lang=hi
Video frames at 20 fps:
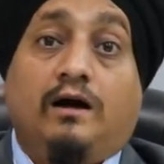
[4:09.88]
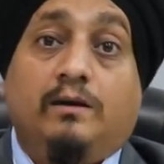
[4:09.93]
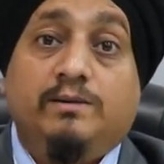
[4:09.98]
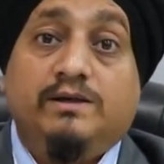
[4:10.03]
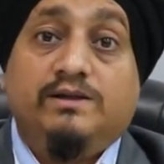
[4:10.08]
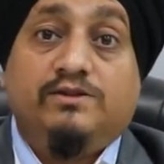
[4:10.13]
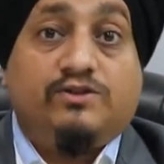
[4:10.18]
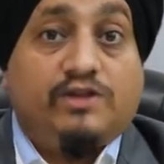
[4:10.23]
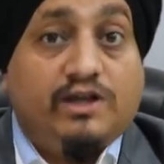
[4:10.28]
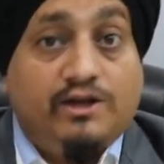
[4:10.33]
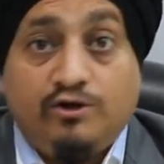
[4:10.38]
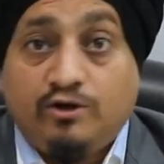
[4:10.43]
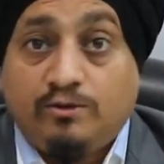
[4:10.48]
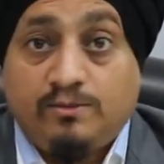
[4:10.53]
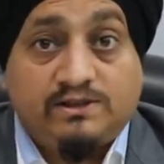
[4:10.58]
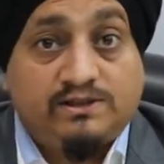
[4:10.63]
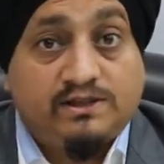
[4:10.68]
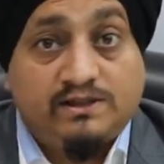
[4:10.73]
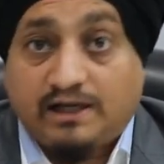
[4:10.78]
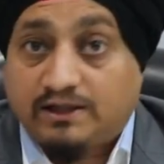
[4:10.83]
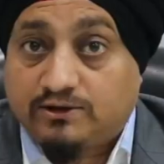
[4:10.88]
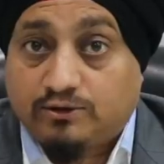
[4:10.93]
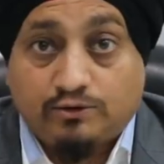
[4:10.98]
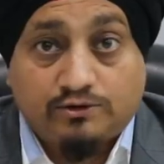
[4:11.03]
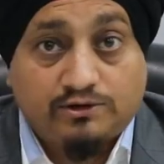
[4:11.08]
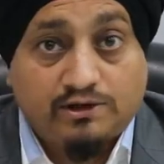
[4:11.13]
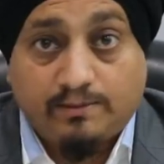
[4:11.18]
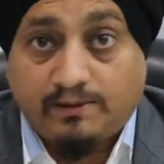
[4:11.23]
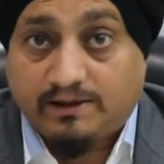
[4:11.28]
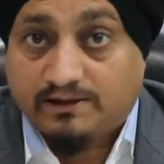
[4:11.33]
अब इन तीनों में से ना तो
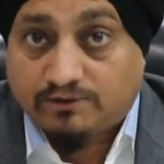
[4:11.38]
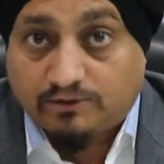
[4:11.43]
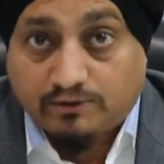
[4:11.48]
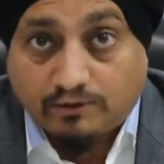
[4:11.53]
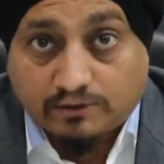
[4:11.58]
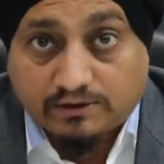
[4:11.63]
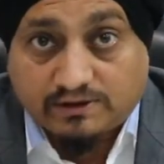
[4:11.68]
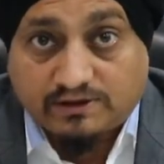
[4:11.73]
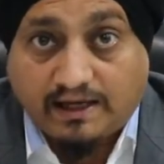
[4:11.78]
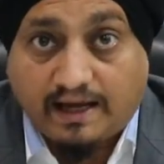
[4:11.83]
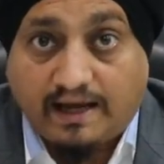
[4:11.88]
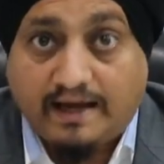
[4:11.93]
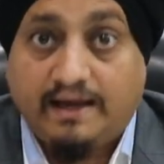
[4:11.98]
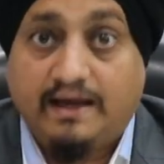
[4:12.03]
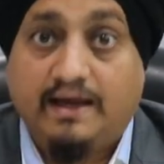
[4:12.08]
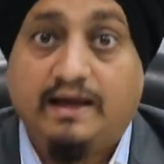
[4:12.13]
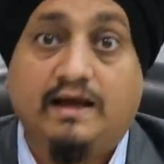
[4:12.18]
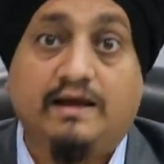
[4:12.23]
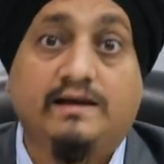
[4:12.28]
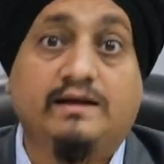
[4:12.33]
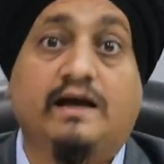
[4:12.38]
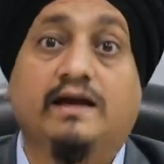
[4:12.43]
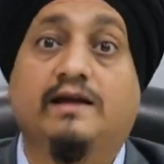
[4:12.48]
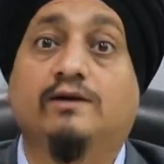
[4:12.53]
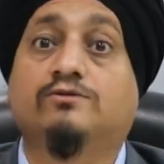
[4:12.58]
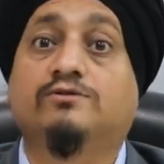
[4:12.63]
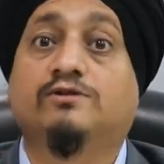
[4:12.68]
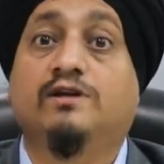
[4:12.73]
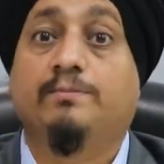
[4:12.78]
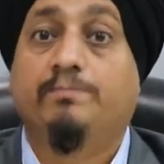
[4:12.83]
उसके पास गुड्स आए हैं ना
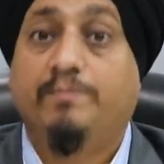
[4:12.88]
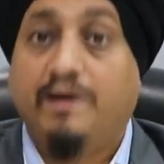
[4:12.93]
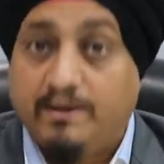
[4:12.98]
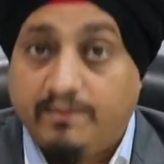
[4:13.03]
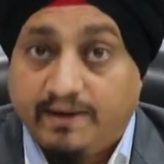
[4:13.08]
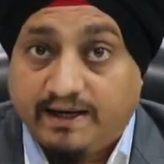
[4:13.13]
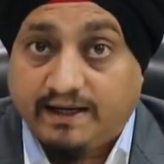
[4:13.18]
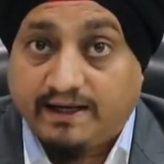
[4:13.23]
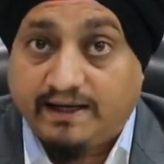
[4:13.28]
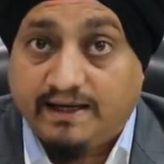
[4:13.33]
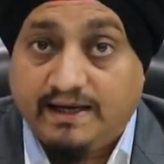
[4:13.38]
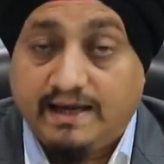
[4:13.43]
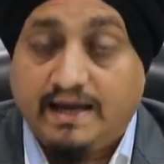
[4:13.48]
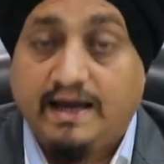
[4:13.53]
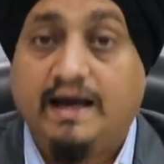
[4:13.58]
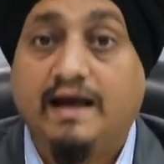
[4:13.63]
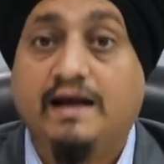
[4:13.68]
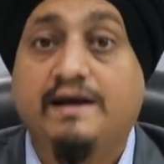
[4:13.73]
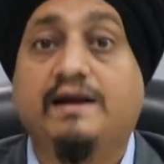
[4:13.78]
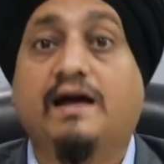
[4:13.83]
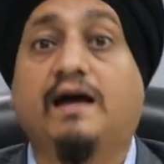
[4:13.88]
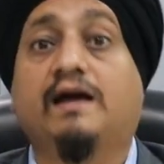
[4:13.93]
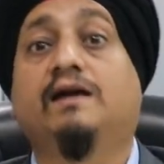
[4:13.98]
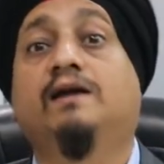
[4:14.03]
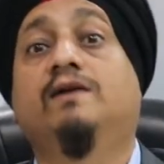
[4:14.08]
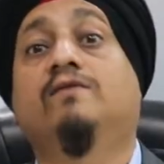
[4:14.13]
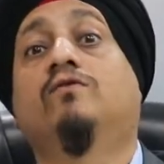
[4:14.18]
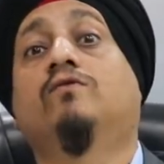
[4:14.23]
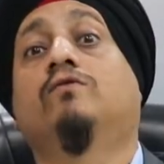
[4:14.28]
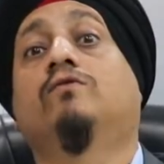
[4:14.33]
ही उसने पेमेंट की है ना
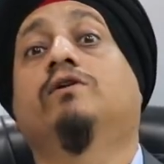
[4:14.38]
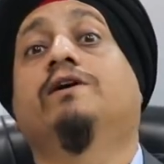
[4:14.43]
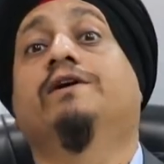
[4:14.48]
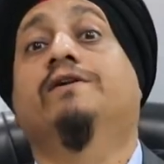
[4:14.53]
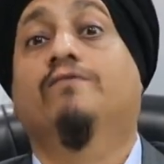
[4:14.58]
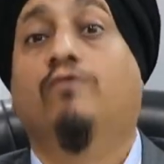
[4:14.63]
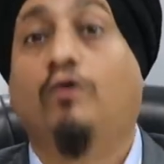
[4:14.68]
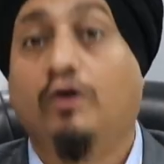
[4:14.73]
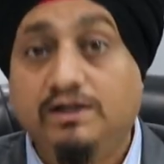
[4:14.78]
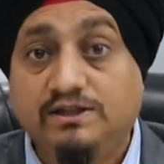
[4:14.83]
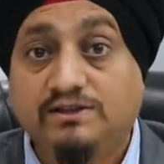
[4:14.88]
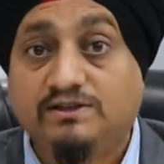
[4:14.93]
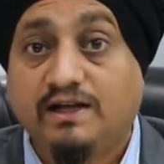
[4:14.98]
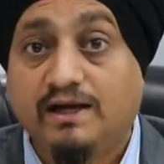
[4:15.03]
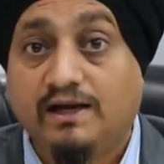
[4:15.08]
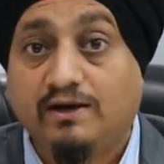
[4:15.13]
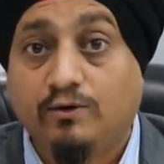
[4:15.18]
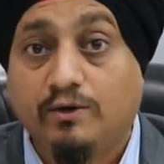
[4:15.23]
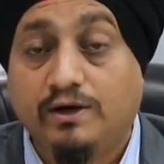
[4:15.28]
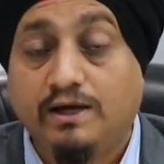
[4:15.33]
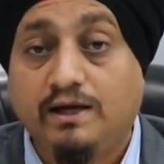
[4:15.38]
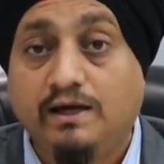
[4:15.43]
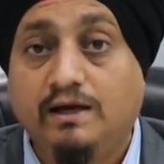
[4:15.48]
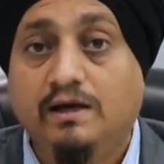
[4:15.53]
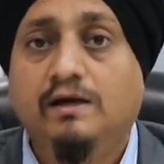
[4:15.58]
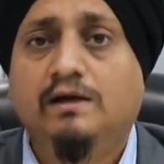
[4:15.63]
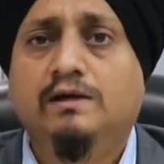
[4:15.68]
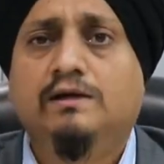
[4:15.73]
ही इनवॉइस है कोई